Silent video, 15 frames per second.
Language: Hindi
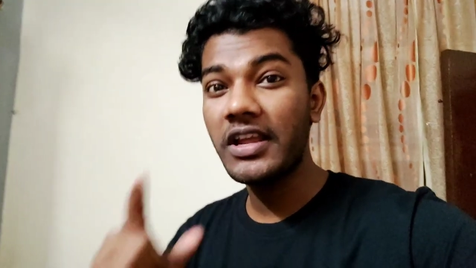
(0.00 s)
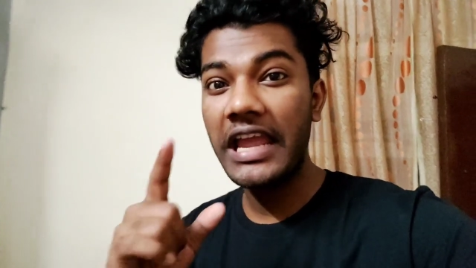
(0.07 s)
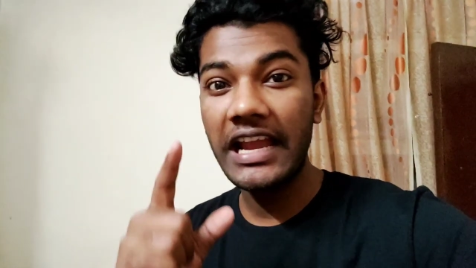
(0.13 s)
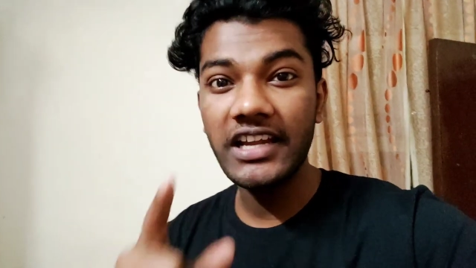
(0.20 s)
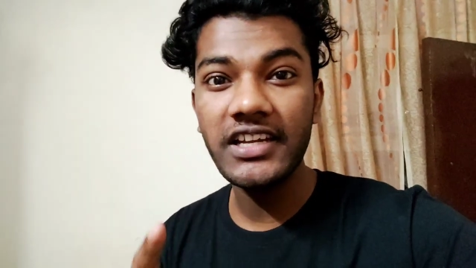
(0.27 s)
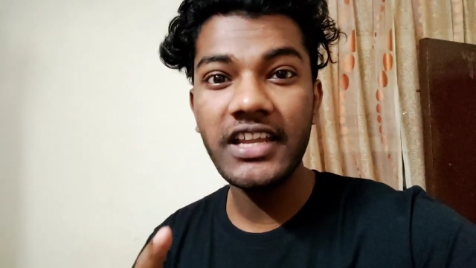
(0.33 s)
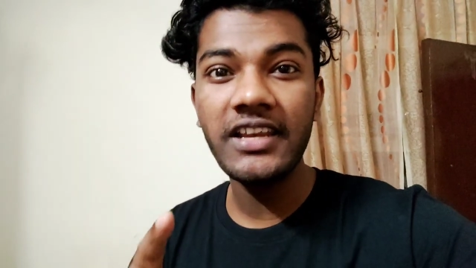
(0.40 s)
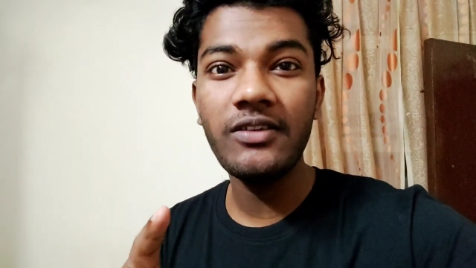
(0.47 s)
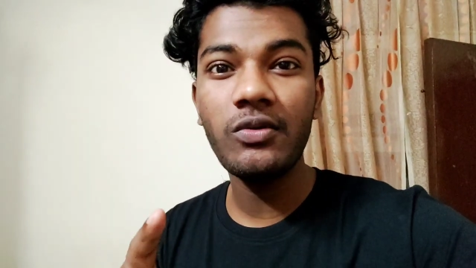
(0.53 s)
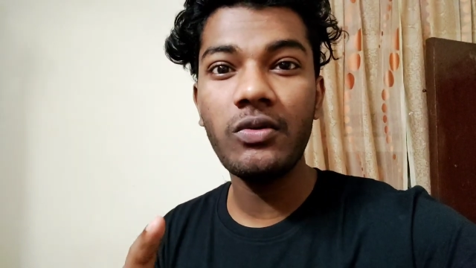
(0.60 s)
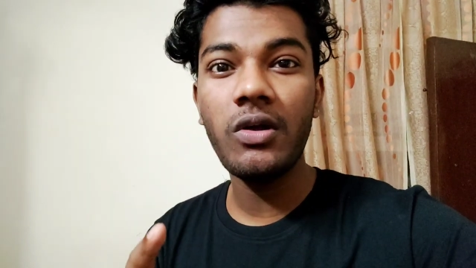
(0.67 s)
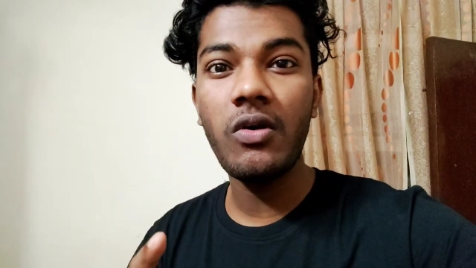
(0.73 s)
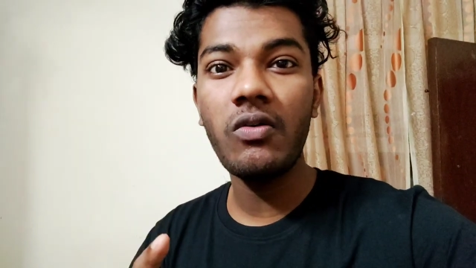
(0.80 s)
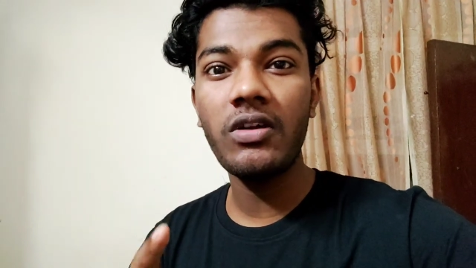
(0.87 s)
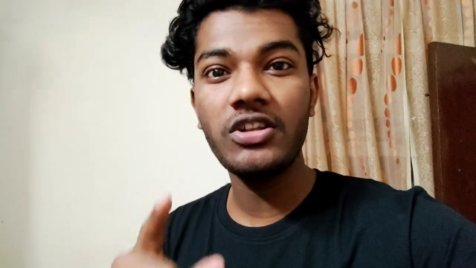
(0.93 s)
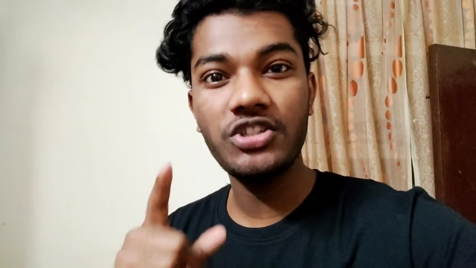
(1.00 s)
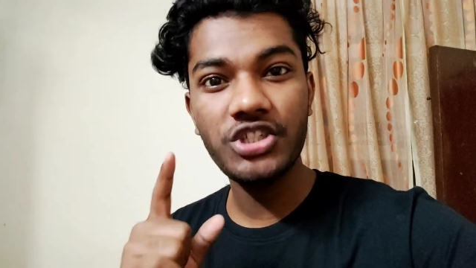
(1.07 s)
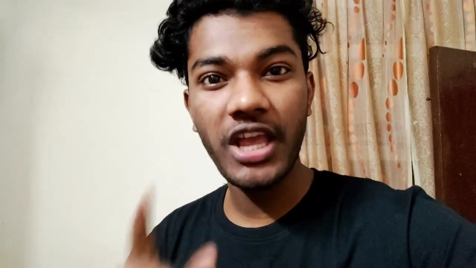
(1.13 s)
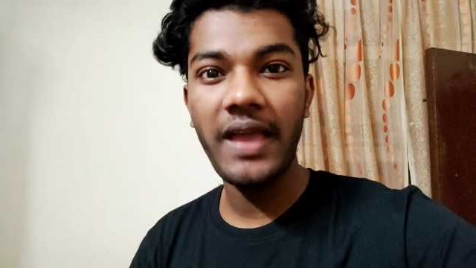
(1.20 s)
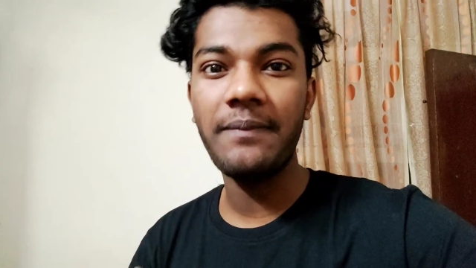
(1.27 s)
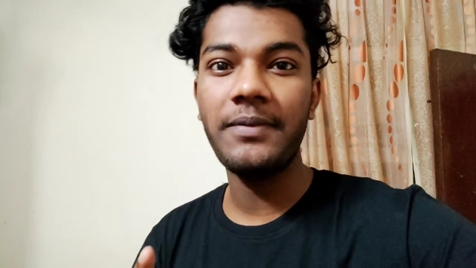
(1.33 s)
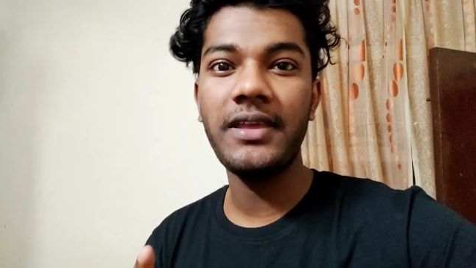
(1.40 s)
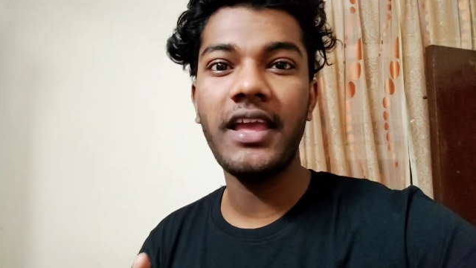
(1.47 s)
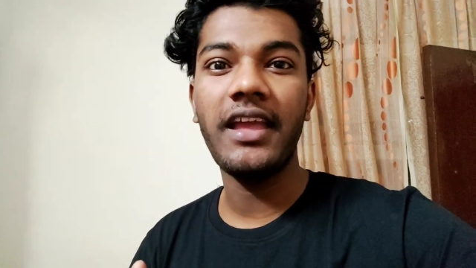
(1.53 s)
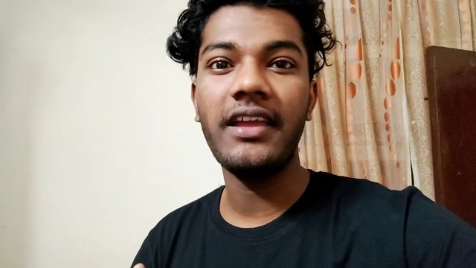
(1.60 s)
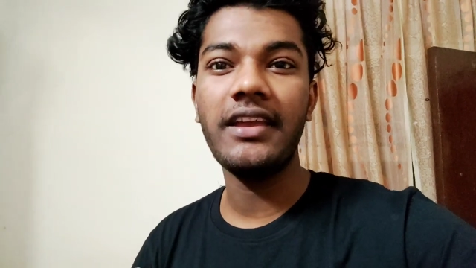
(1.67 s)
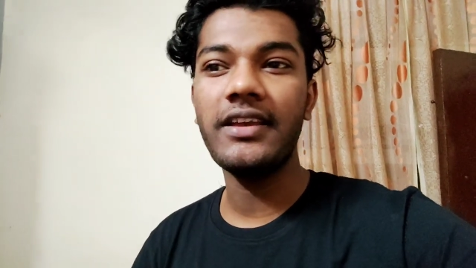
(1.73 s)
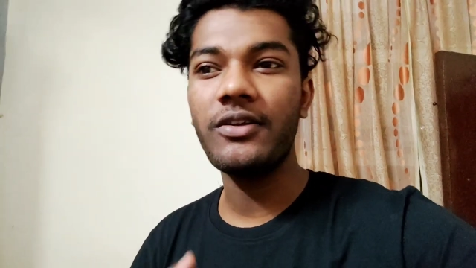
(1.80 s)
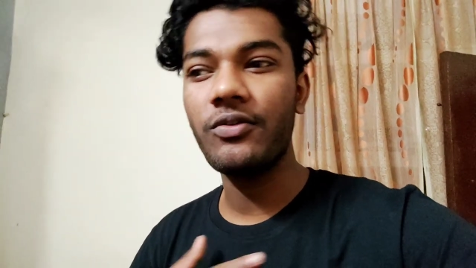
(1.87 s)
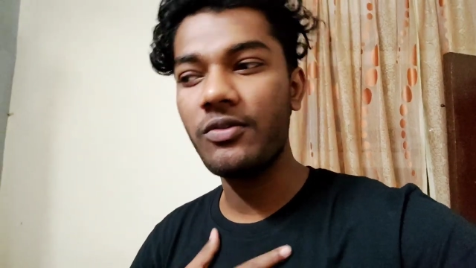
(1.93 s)
बट कैंटीन खुला होगा ना चाय पी के
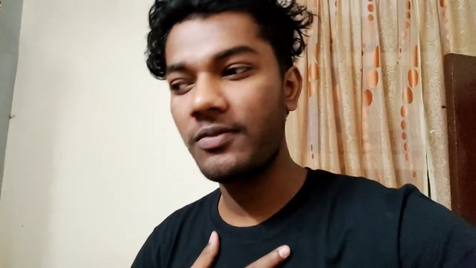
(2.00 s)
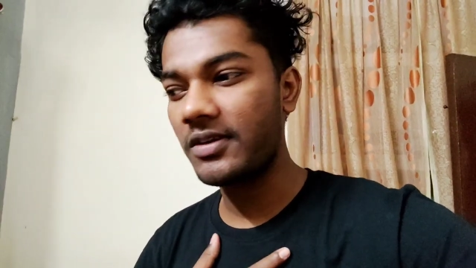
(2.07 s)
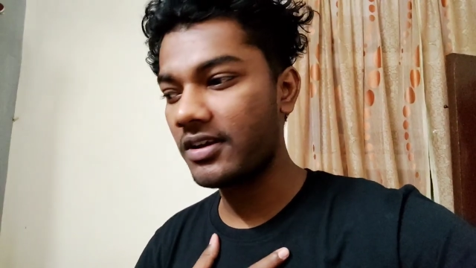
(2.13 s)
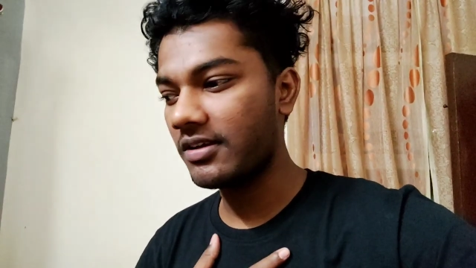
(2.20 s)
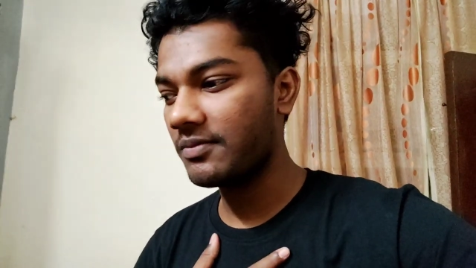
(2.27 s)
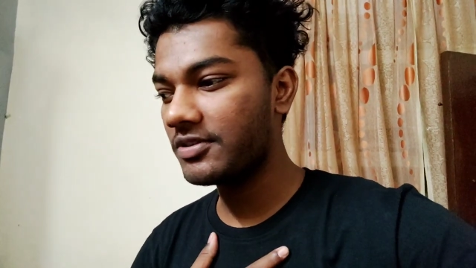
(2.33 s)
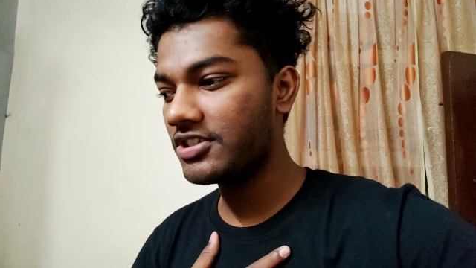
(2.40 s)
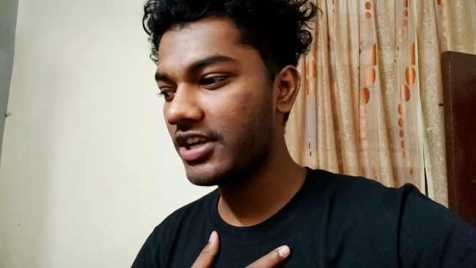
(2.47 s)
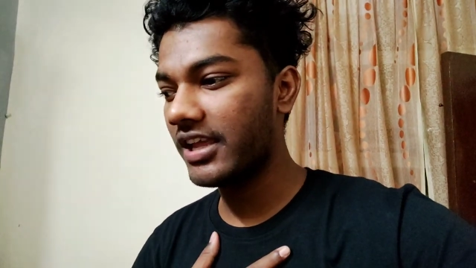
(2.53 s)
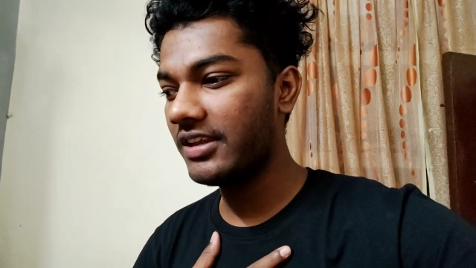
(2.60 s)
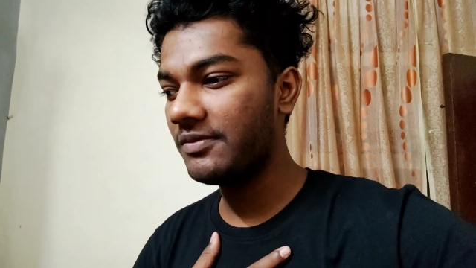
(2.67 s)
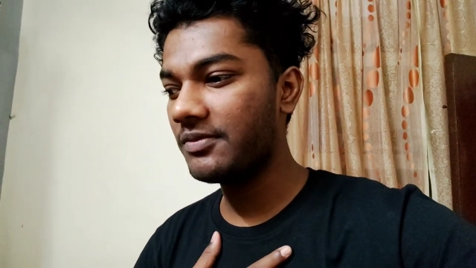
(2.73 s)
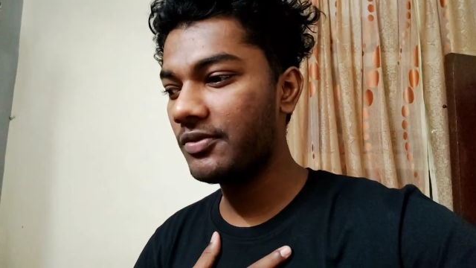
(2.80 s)
आएंगे क्योंकि मैं घर में चाय नहीं